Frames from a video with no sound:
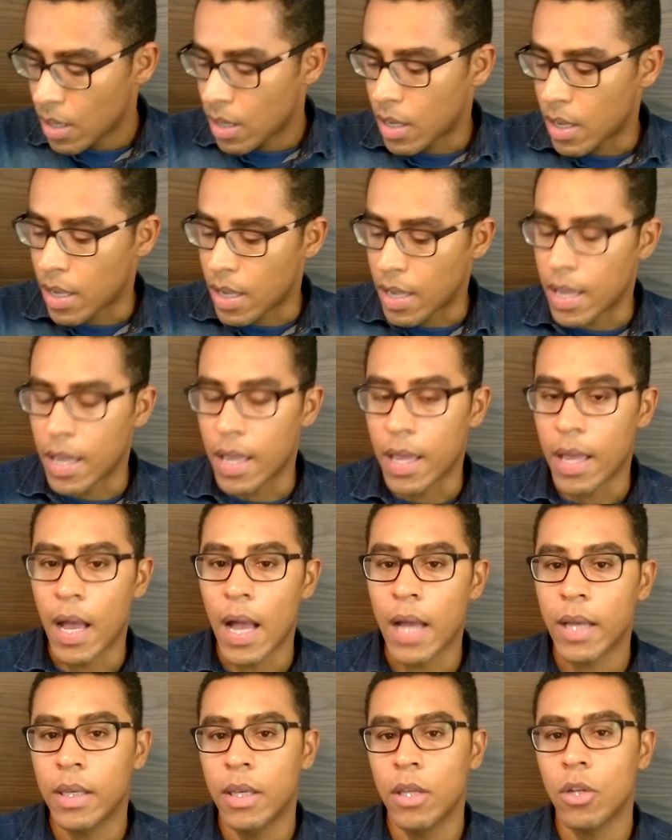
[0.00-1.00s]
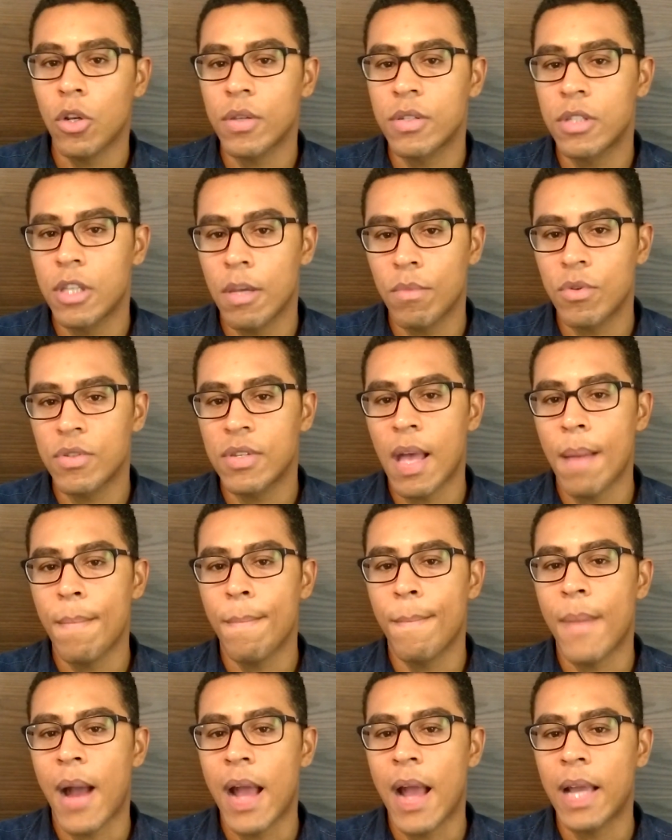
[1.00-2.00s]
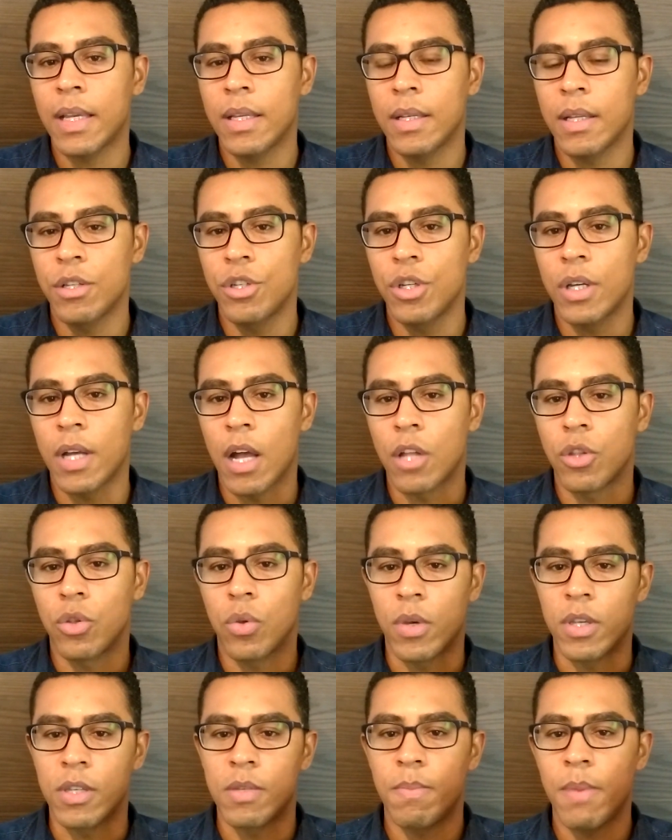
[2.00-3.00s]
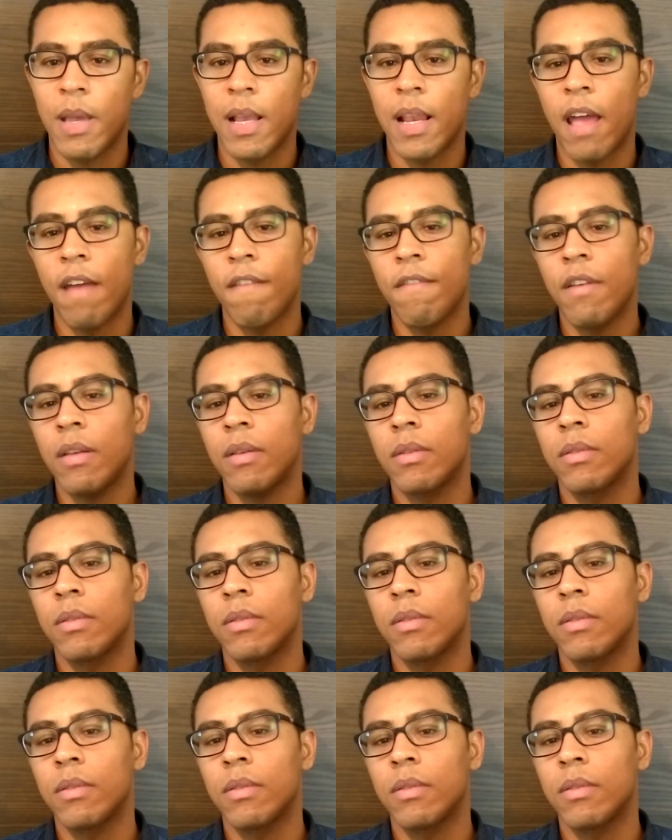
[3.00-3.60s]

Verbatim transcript: É, aqui nós temos a máquina de cartões Peileve,